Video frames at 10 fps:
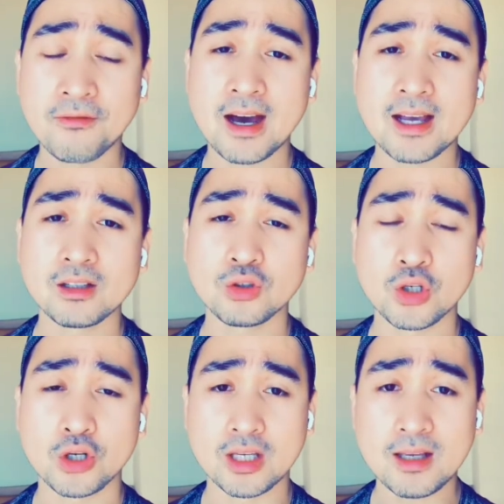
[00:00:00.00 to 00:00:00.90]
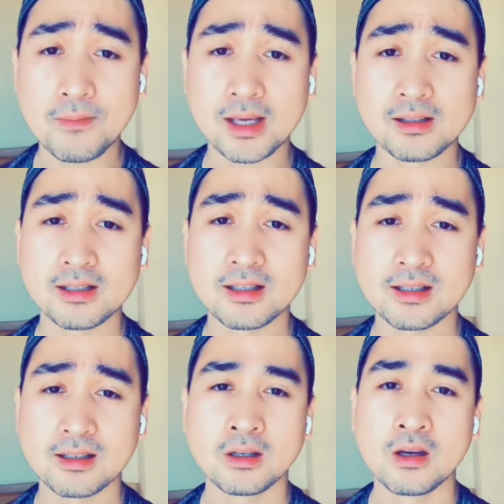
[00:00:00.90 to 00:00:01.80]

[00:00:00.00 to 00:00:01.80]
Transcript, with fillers: file to your emails